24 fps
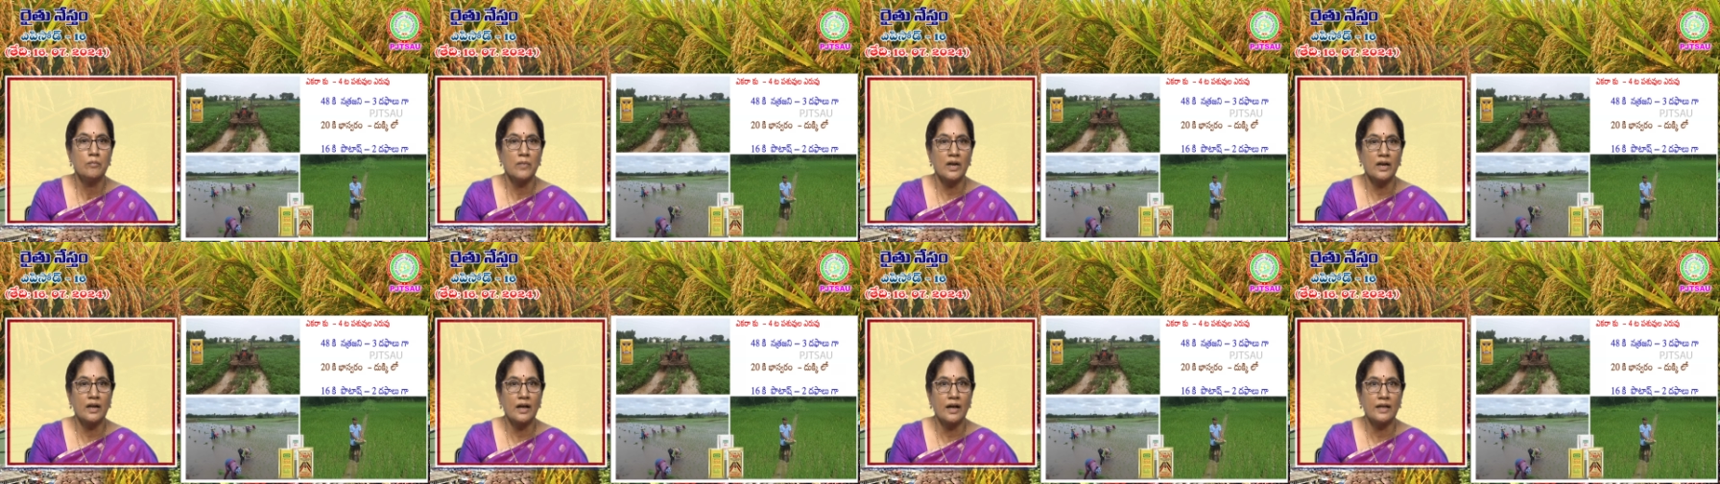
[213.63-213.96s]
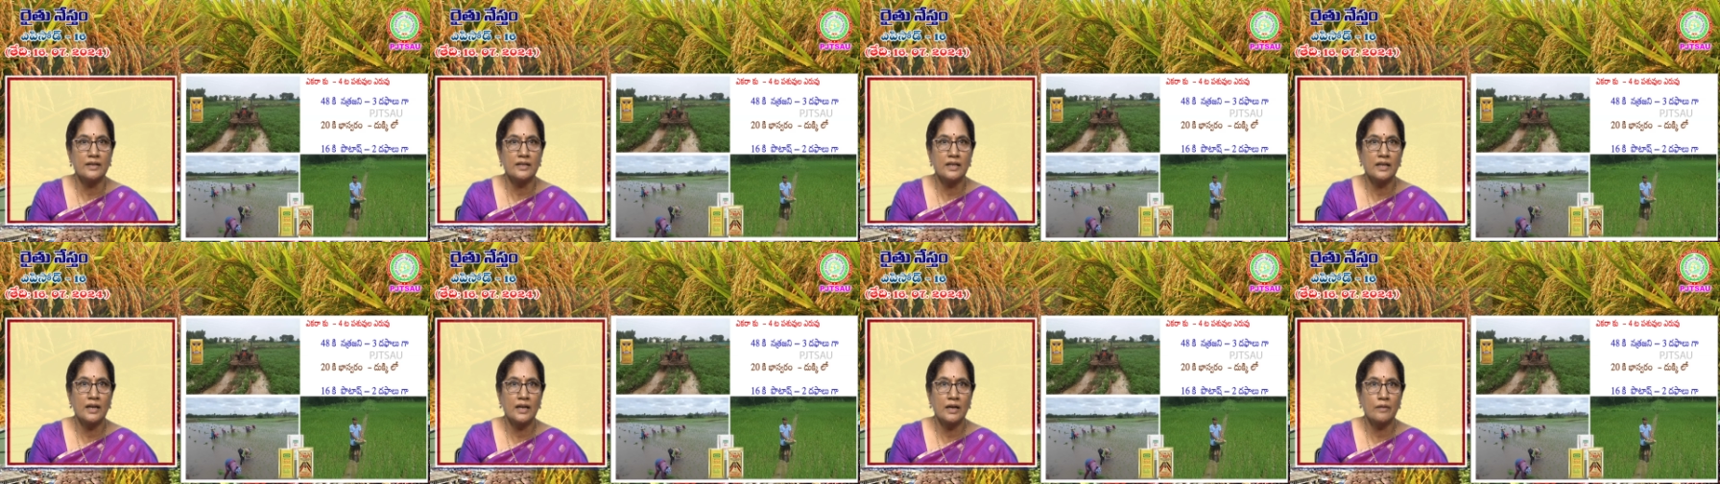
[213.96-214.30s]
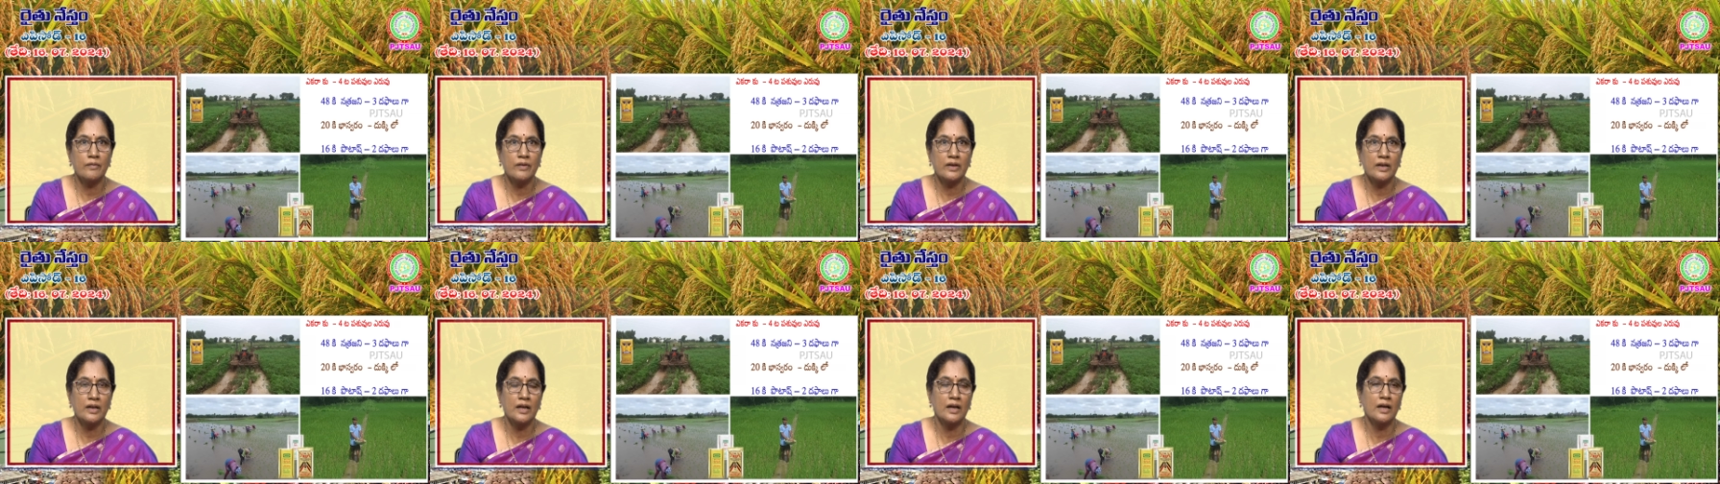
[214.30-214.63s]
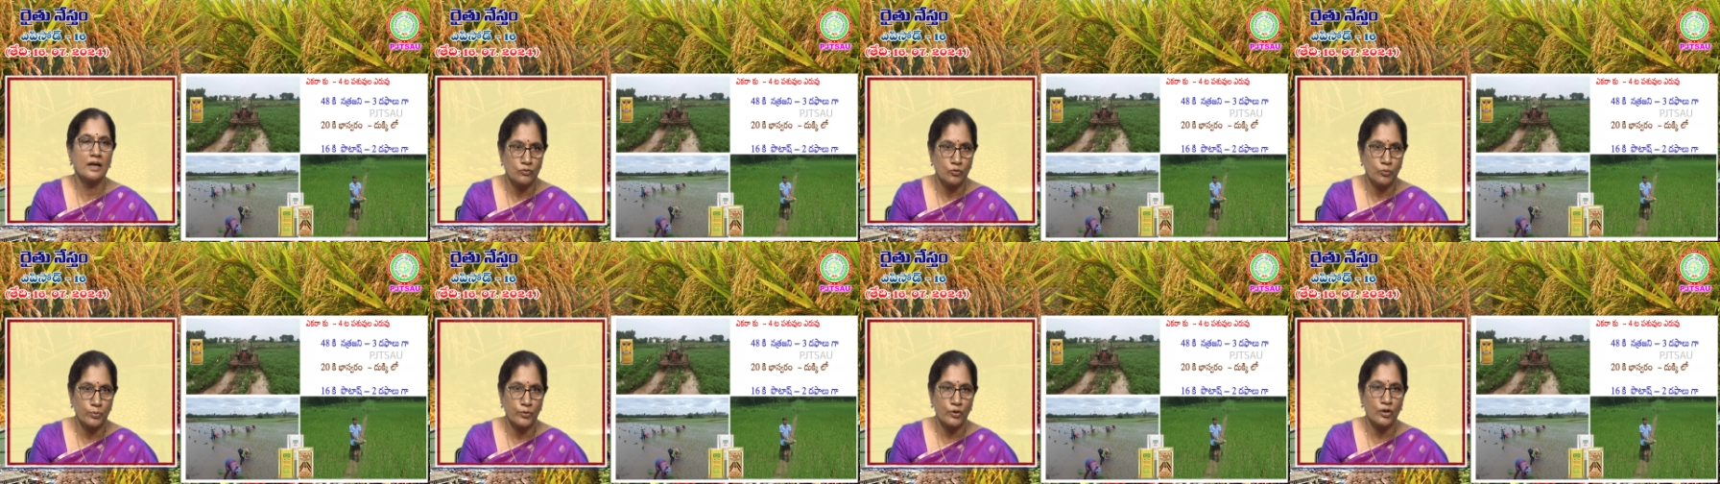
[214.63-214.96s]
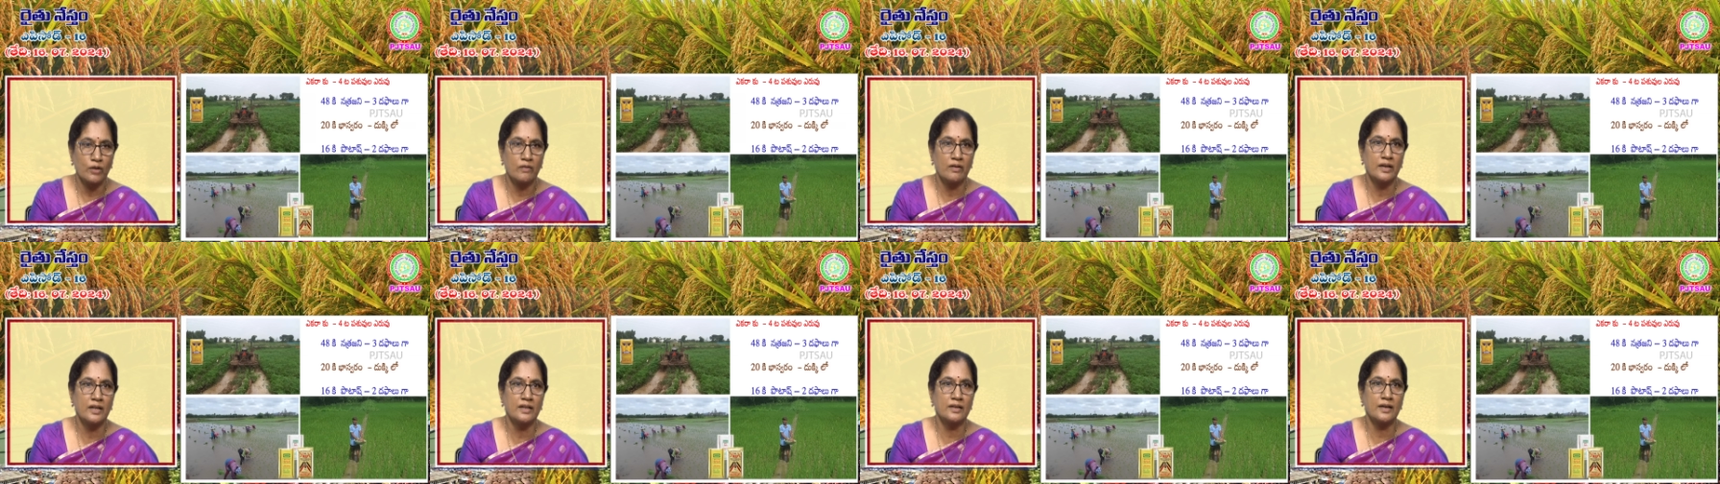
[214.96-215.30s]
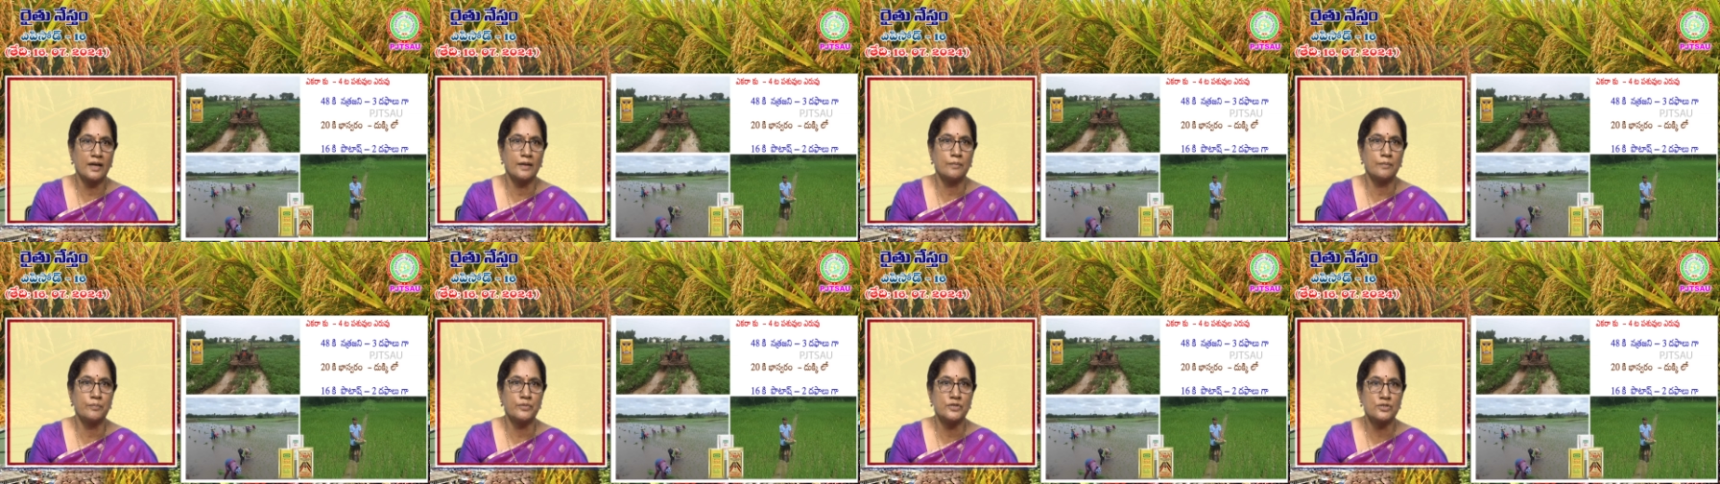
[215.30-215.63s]
మనకు అదే రకమైన ఉపయోగం
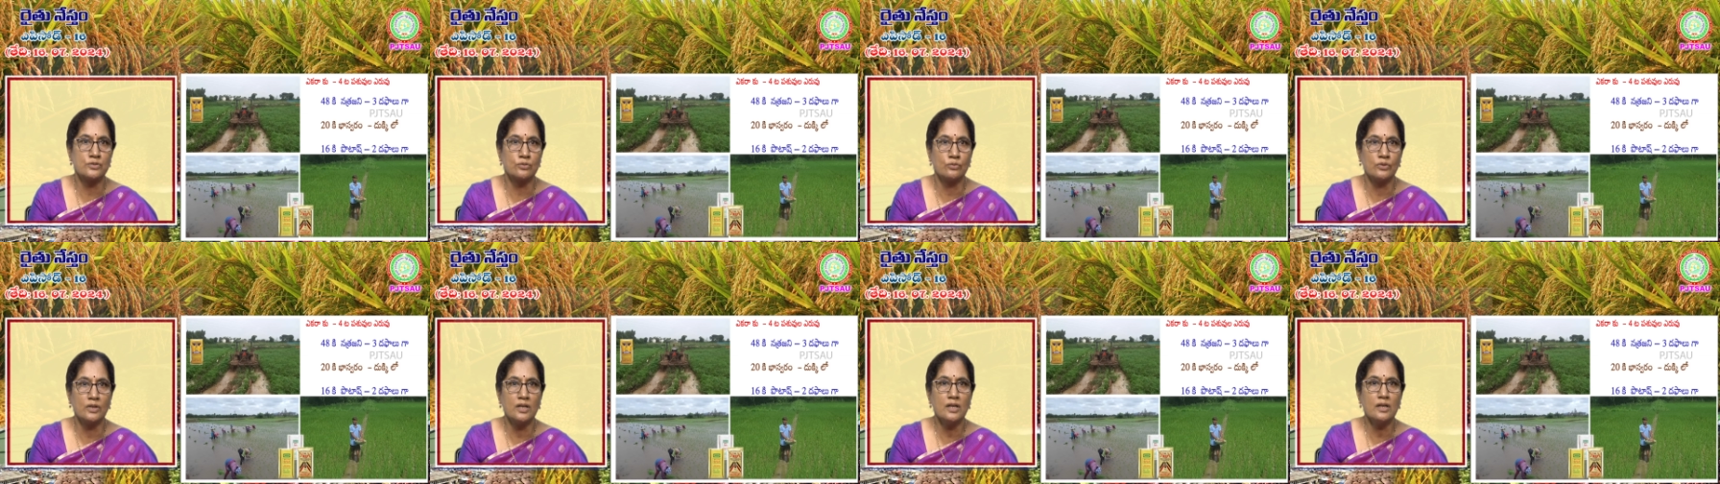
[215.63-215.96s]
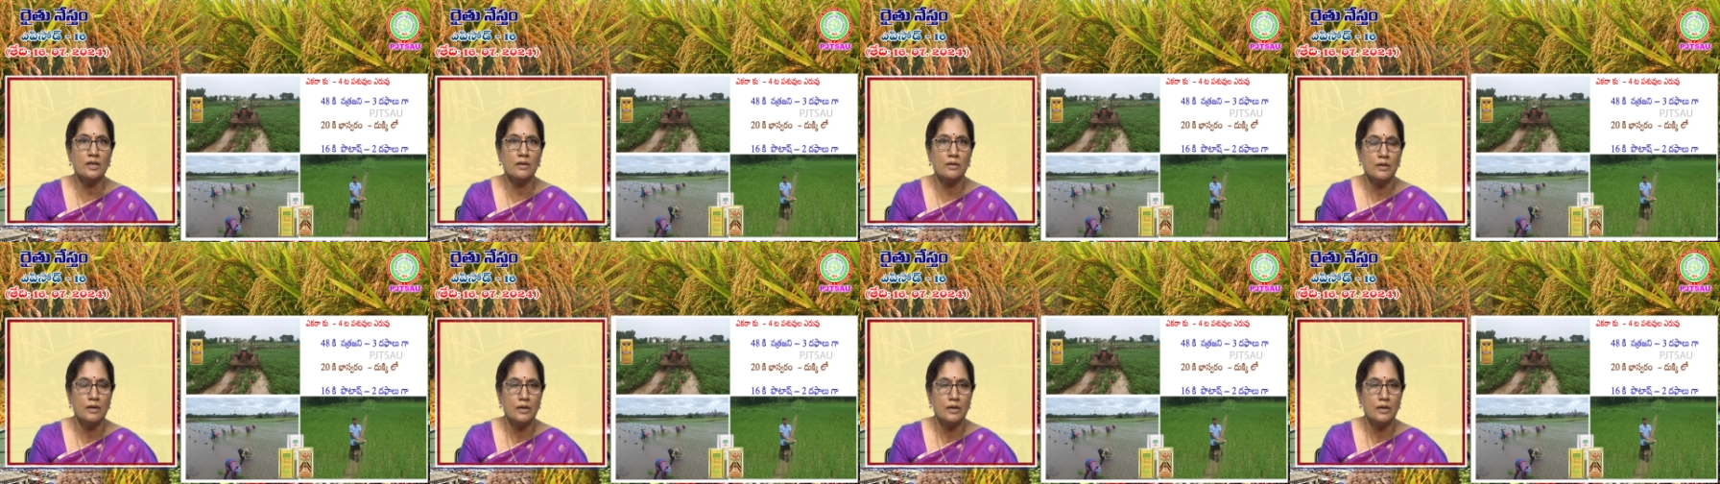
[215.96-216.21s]
అనేది కనిపిస్తుంది